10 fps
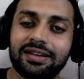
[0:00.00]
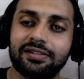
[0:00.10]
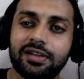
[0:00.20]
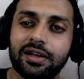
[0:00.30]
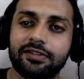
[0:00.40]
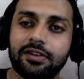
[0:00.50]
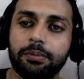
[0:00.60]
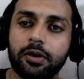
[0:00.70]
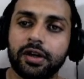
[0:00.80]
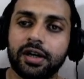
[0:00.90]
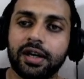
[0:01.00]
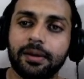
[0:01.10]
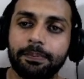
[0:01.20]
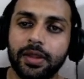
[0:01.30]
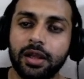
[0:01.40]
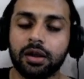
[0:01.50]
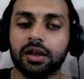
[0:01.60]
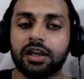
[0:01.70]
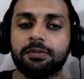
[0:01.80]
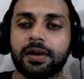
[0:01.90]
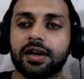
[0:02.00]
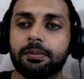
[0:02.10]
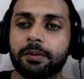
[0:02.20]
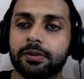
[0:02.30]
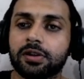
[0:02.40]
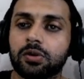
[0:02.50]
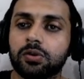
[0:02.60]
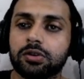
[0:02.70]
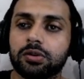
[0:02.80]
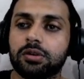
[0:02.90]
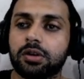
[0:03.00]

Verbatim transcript: किस तरह से इंपॉर्टेंट है इसमें अगर मैं बताऊं तो